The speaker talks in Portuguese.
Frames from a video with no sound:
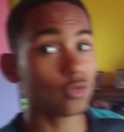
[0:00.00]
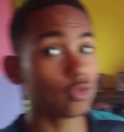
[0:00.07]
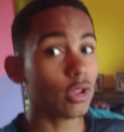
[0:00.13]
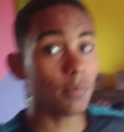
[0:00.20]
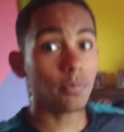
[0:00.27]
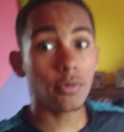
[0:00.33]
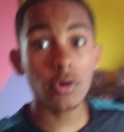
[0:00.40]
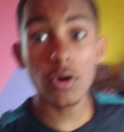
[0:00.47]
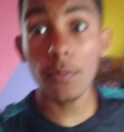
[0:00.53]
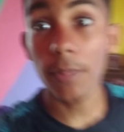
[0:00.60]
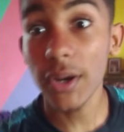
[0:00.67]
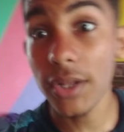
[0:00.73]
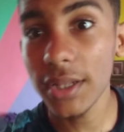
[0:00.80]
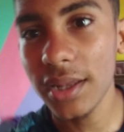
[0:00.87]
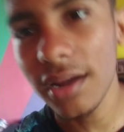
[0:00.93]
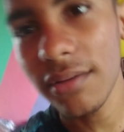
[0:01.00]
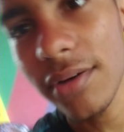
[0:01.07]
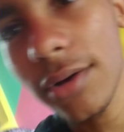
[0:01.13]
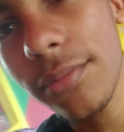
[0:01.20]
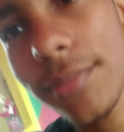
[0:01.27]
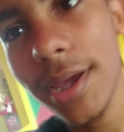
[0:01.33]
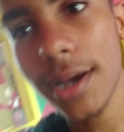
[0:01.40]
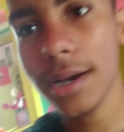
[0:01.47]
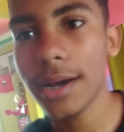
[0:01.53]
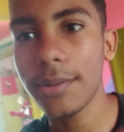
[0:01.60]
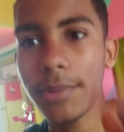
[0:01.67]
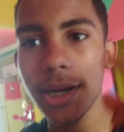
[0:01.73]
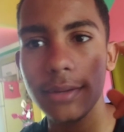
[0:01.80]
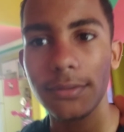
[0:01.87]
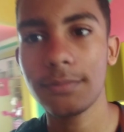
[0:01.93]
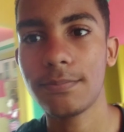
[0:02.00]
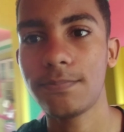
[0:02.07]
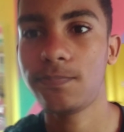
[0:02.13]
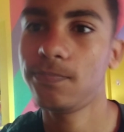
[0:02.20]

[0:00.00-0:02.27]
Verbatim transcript: Não sei porque eu parei de gravar com minha câmera.